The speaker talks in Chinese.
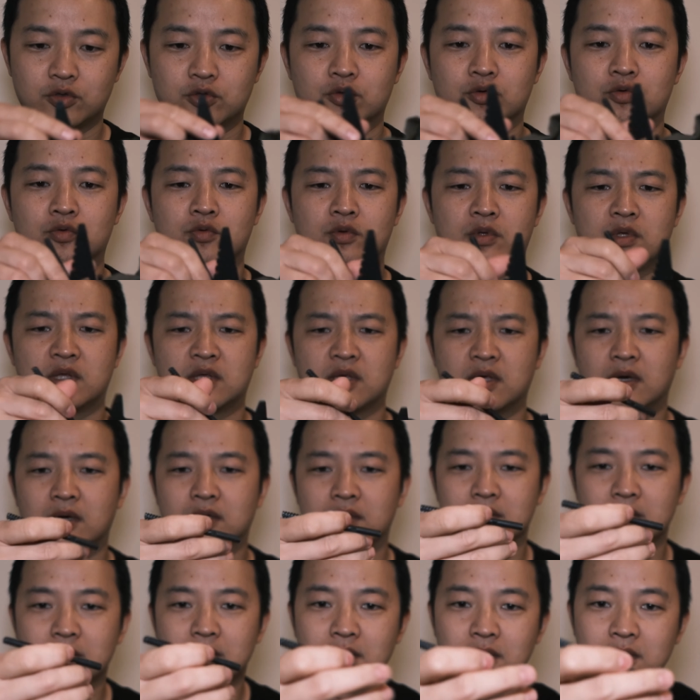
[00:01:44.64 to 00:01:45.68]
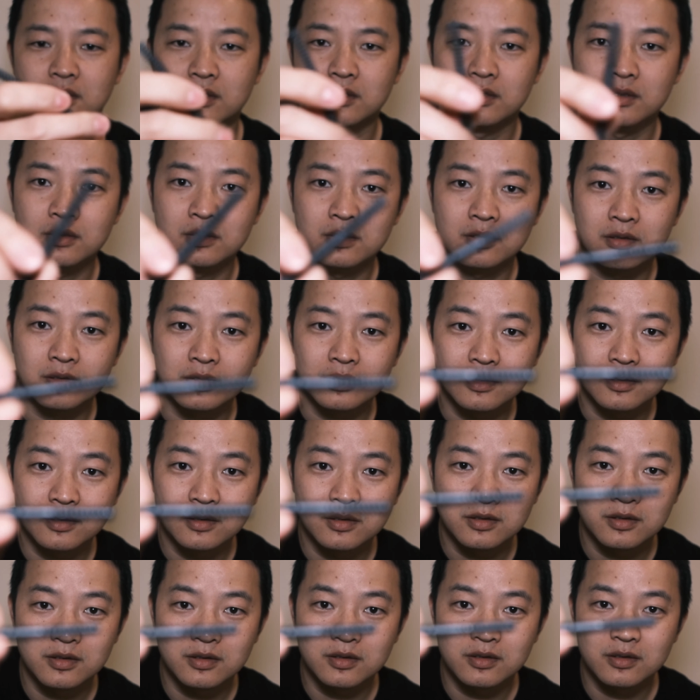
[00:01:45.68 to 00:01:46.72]
用枪的，
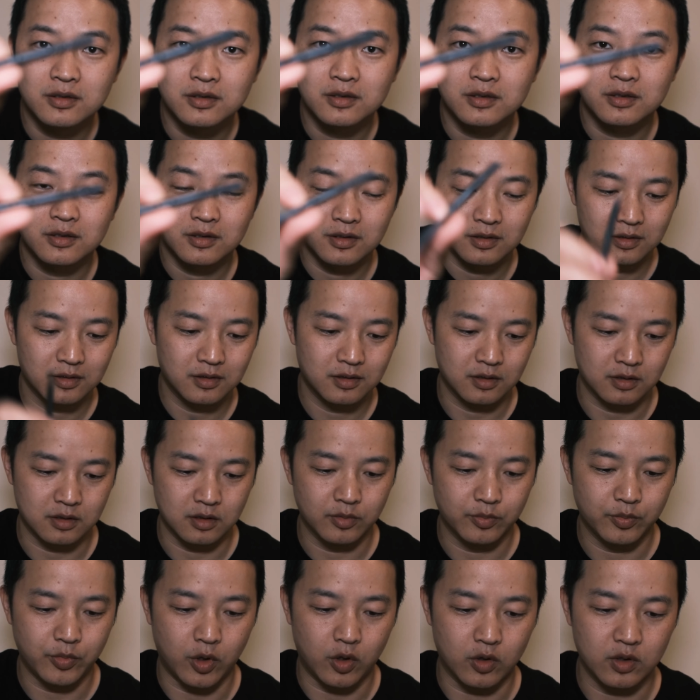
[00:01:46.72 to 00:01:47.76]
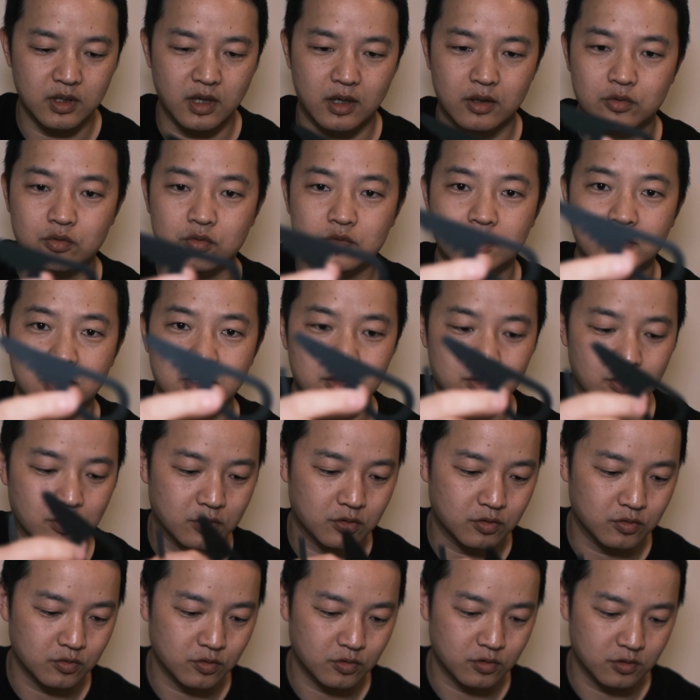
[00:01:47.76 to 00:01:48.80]
可能保养用的小
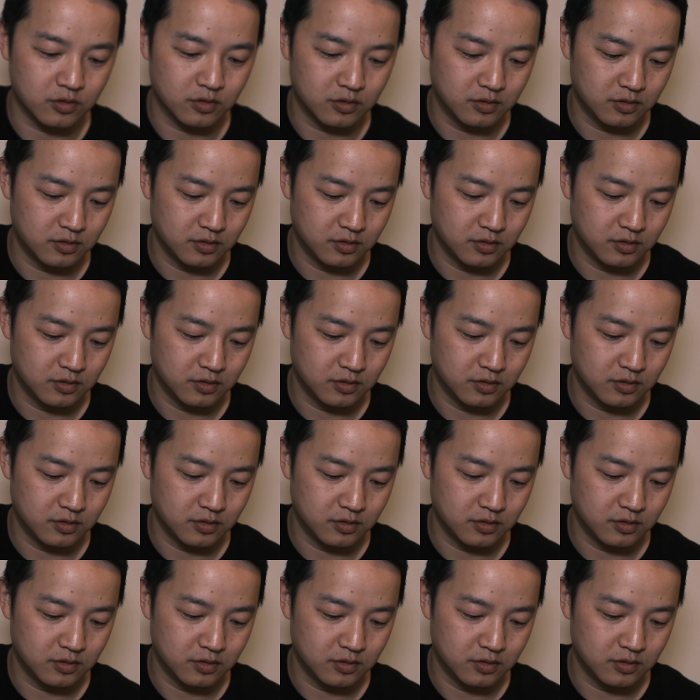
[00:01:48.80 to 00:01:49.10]
工具。